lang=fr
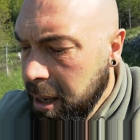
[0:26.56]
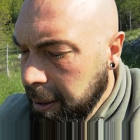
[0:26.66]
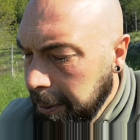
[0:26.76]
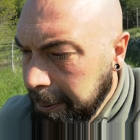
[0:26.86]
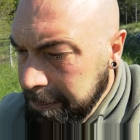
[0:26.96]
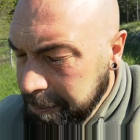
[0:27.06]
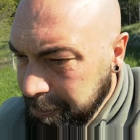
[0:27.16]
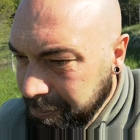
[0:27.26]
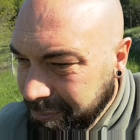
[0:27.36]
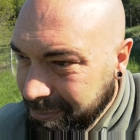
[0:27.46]

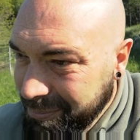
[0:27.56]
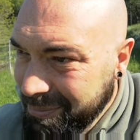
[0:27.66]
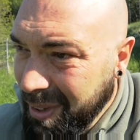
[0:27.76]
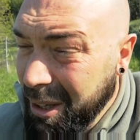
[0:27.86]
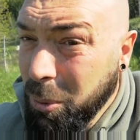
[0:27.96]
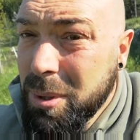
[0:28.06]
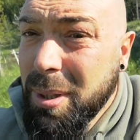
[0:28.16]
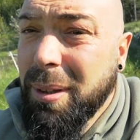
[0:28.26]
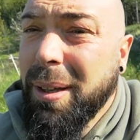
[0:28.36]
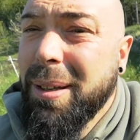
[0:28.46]
Euh, et donc
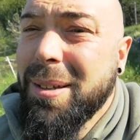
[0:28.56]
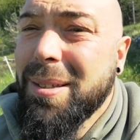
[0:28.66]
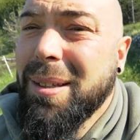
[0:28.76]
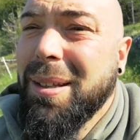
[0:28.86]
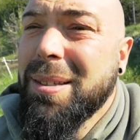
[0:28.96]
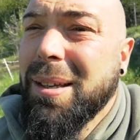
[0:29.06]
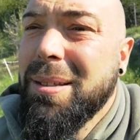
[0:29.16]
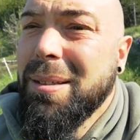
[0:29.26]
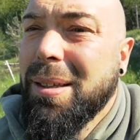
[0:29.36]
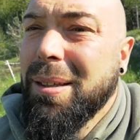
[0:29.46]
c'était
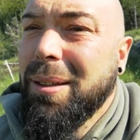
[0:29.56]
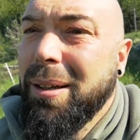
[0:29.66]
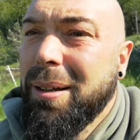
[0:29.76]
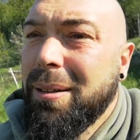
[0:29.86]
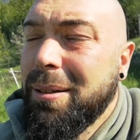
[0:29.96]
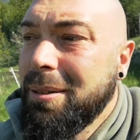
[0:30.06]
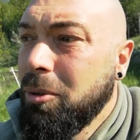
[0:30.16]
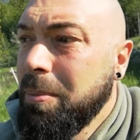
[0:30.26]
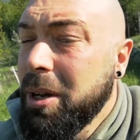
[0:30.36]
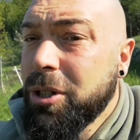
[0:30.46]
Nasreddin qui était
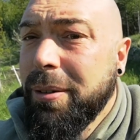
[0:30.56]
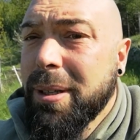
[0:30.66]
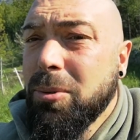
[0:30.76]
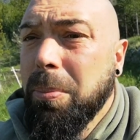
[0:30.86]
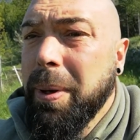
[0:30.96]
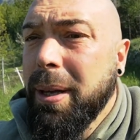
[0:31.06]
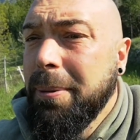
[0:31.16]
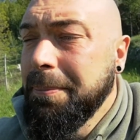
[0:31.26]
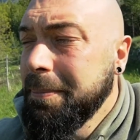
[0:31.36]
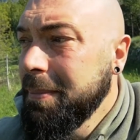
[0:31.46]
au marché avec son père
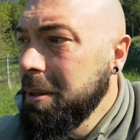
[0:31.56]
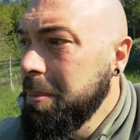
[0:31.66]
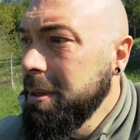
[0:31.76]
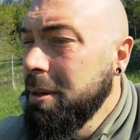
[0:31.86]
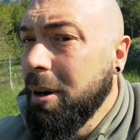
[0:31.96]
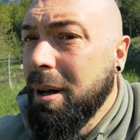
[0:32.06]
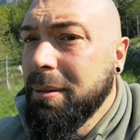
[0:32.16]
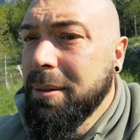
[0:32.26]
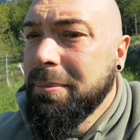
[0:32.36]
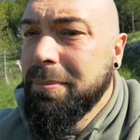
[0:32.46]
et puis leur âne.